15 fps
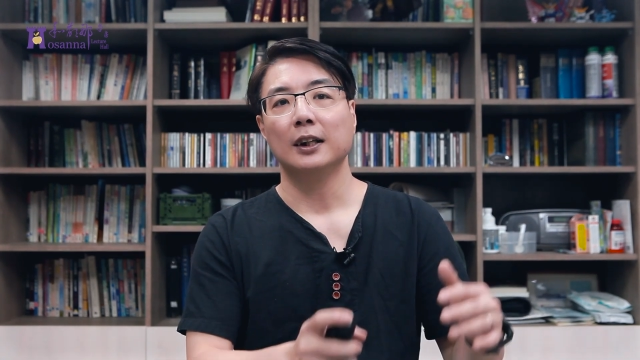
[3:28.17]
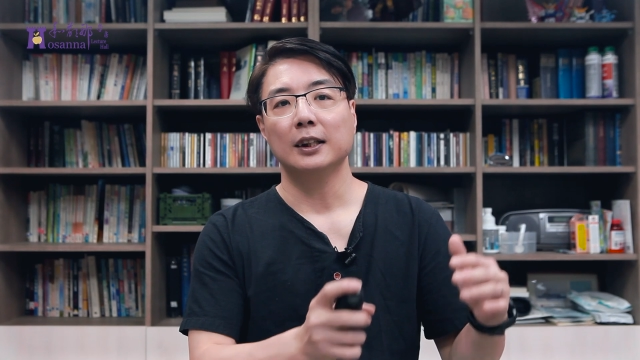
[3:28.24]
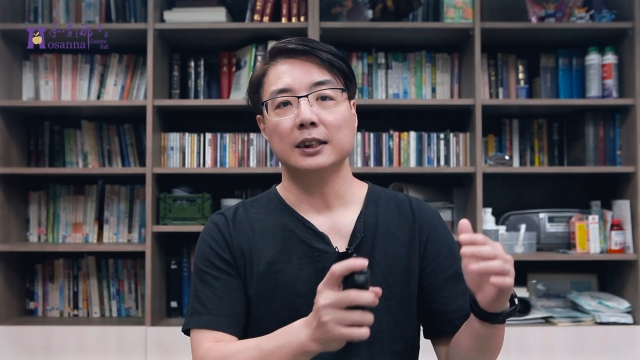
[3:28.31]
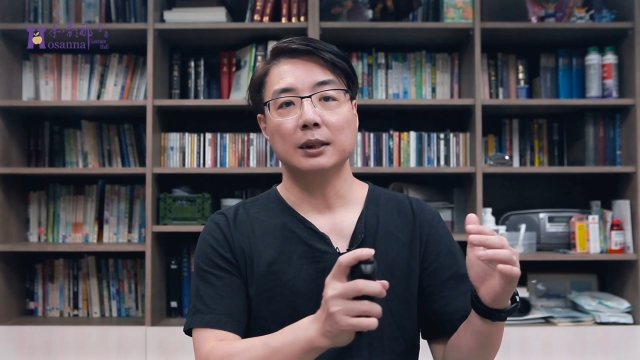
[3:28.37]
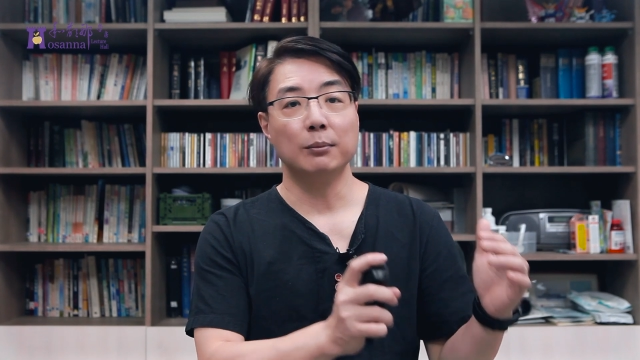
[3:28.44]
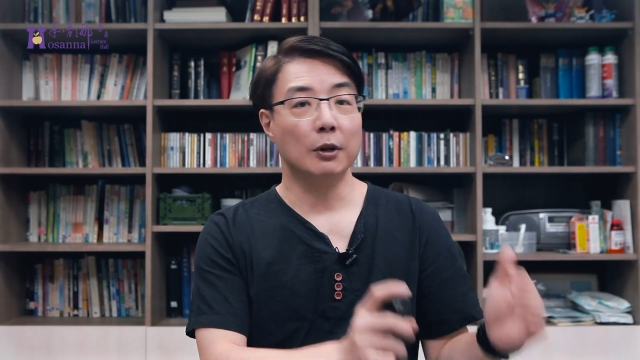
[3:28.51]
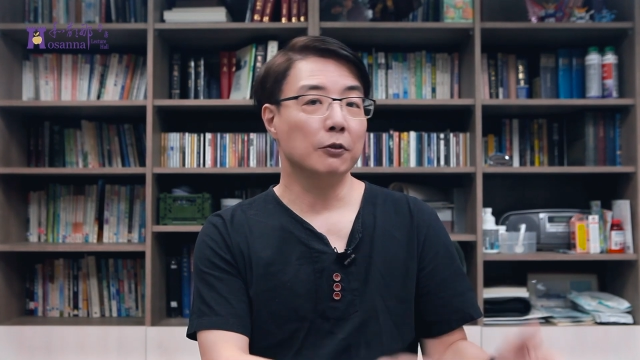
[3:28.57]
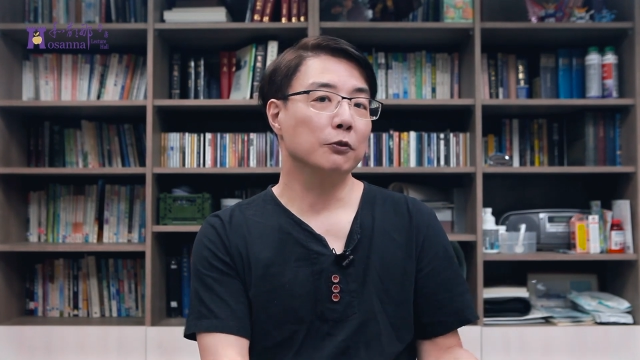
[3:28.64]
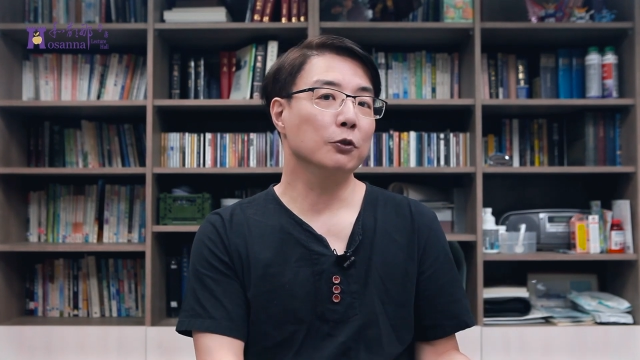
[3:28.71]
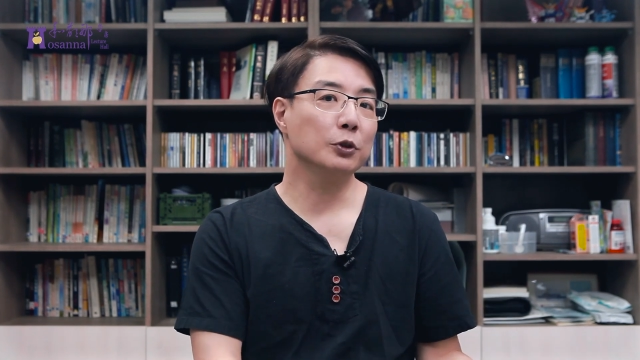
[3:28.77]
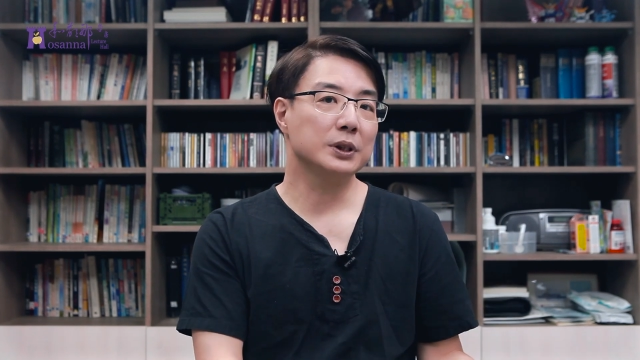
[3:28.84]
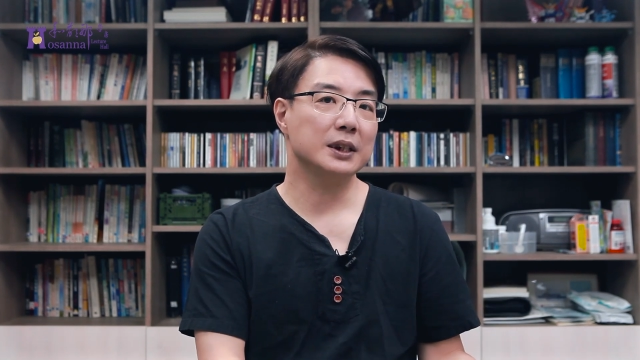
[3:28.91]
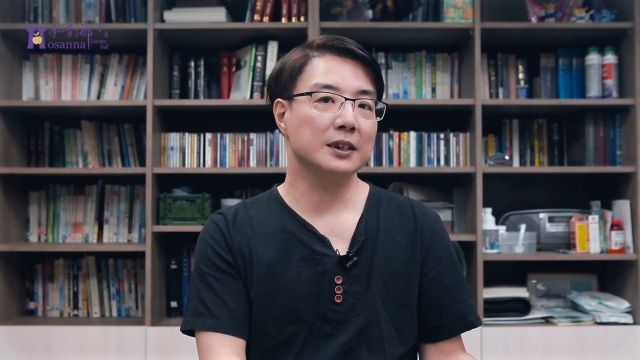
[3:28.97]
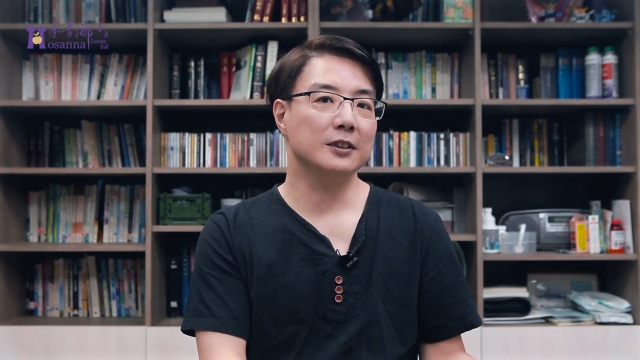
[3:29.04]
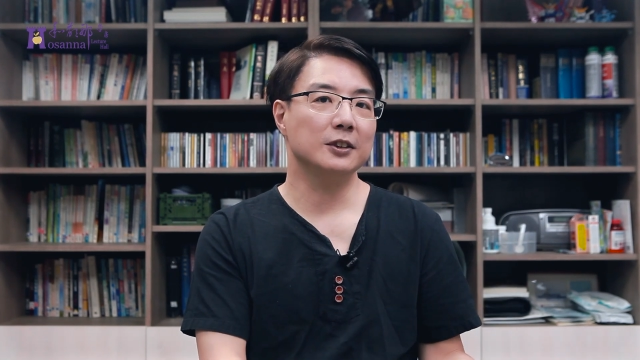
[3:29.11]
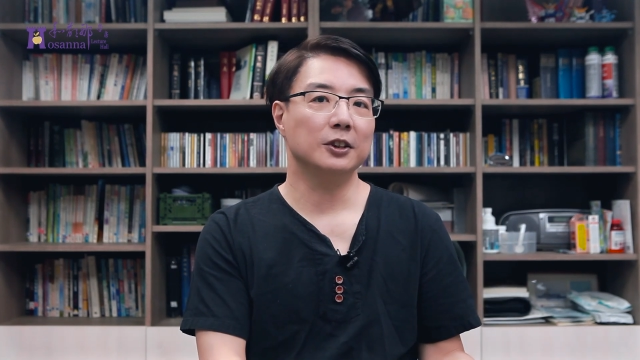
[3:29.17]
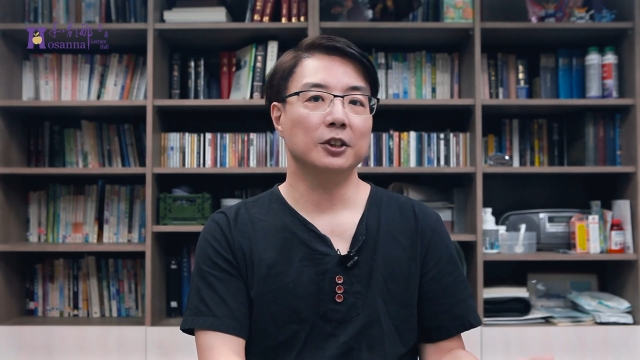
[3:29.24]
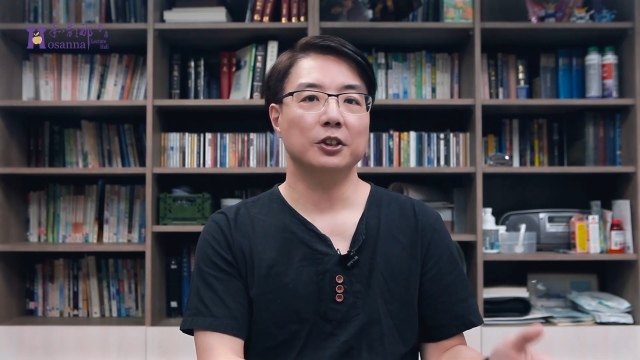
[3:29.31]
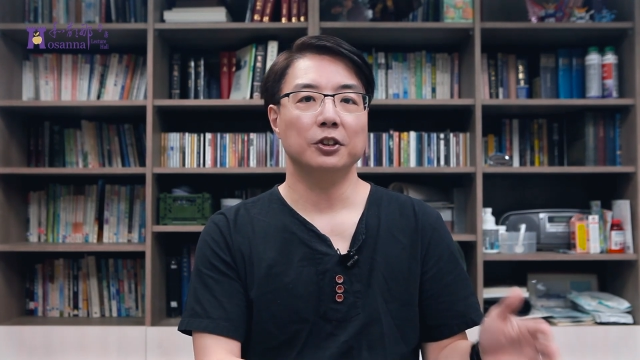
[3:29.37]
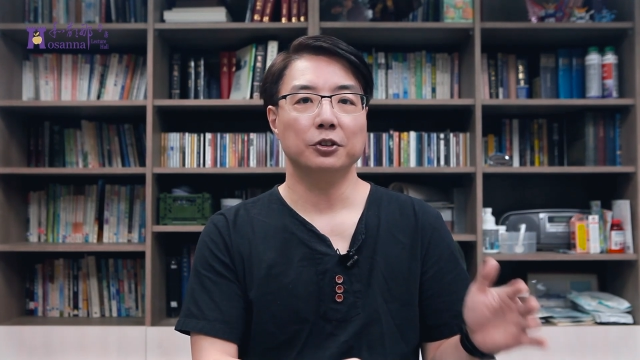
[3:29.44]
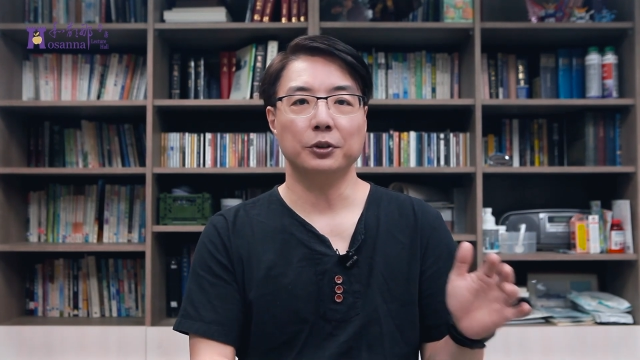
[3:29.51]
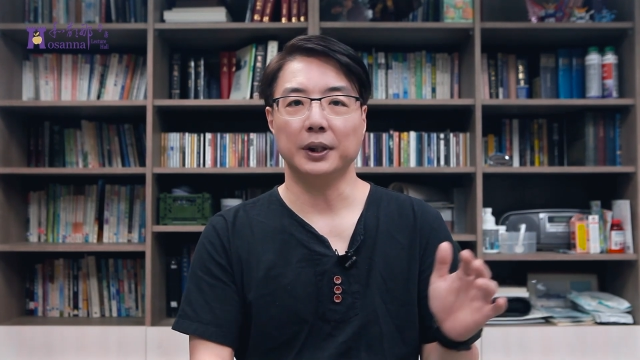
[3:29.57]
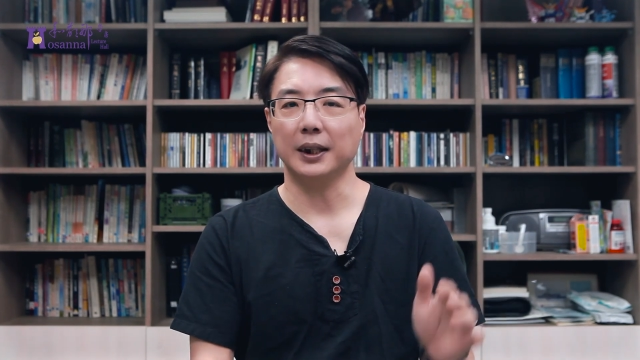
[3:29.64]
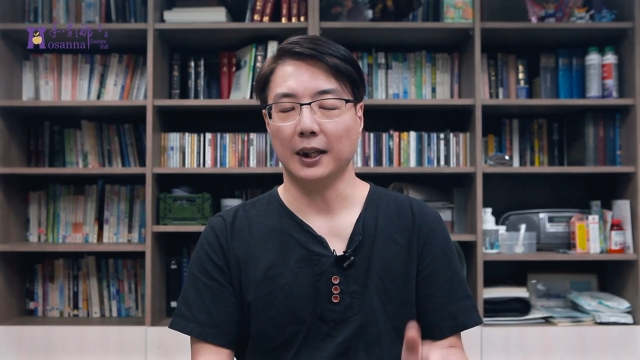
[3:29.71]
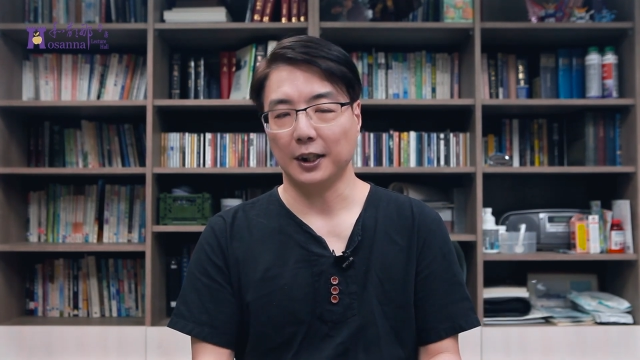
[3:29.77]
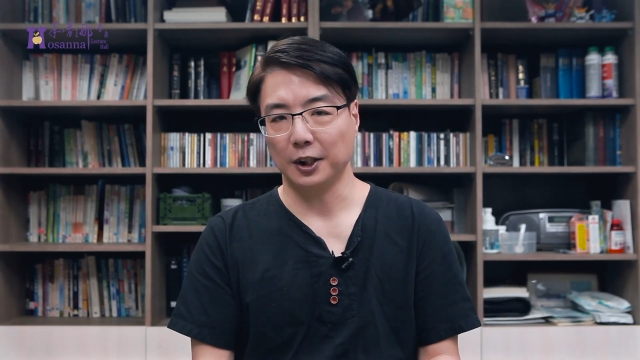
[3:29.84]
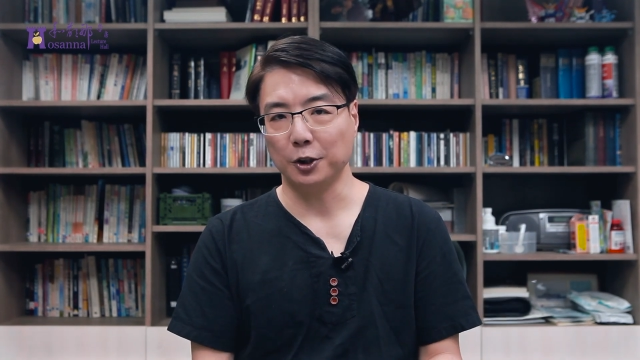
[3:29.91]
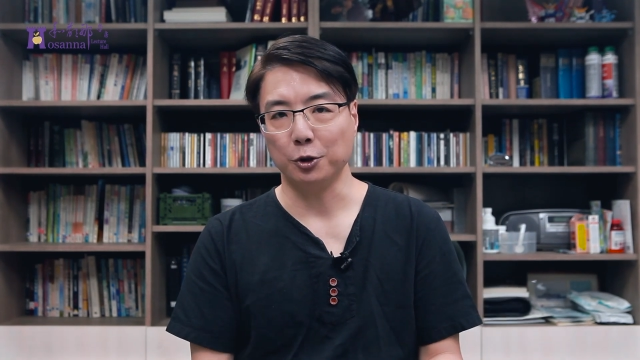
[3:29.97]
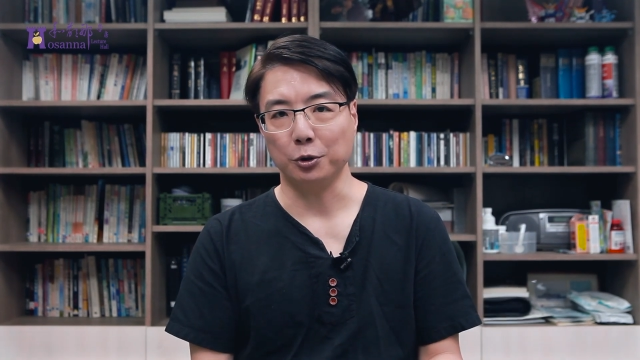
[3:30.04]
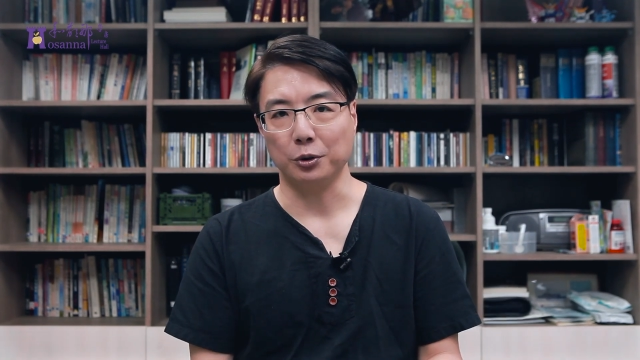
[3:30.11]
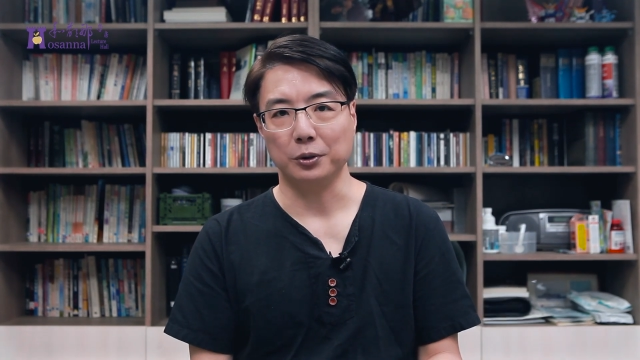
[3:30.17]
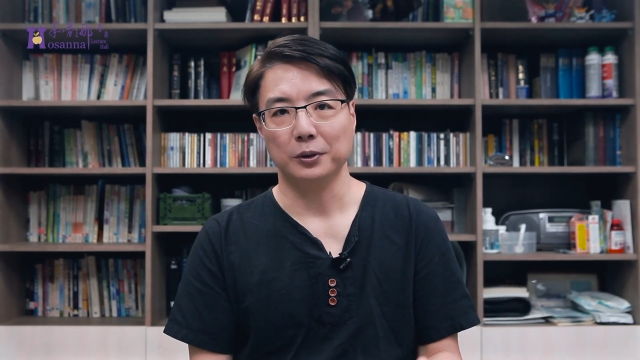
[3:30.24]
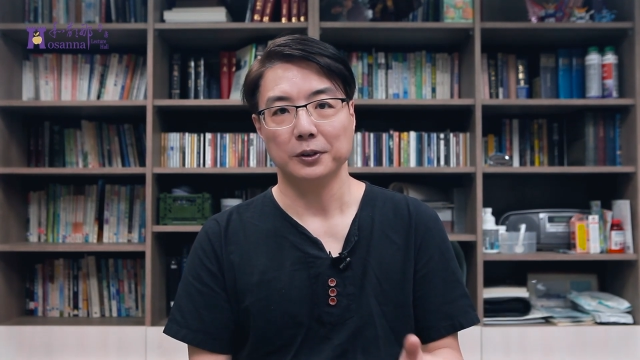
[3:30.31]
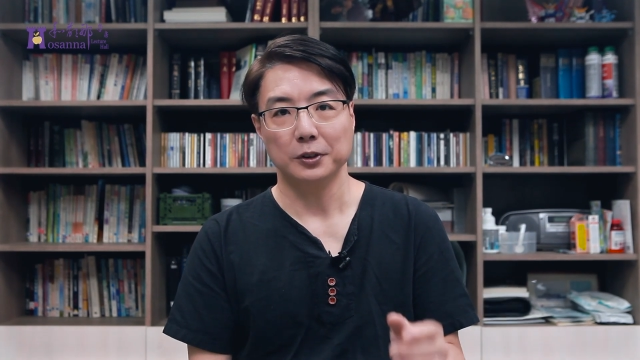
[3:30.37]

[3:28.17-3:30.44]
那么父亲对待儿女。